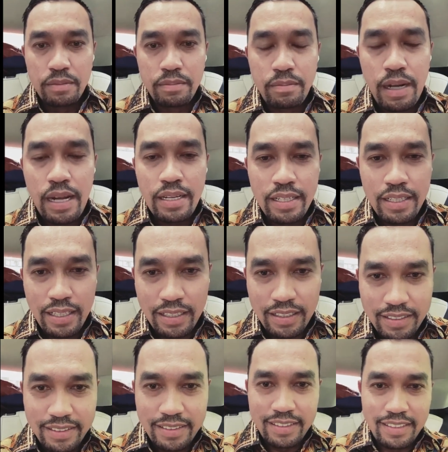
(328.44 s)
Brother,
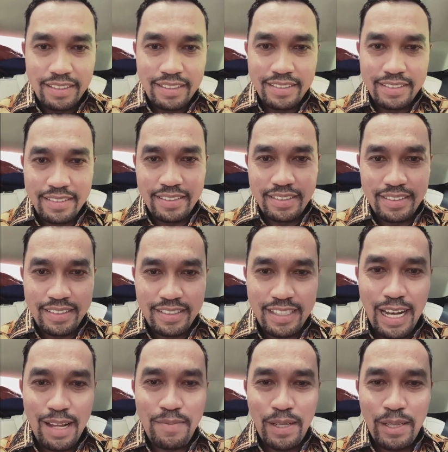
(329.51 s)

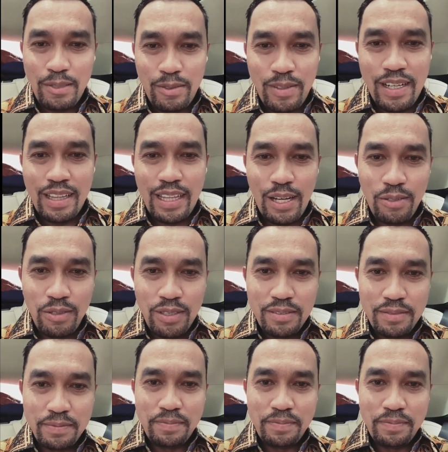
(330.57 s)
selamat ulang tahun,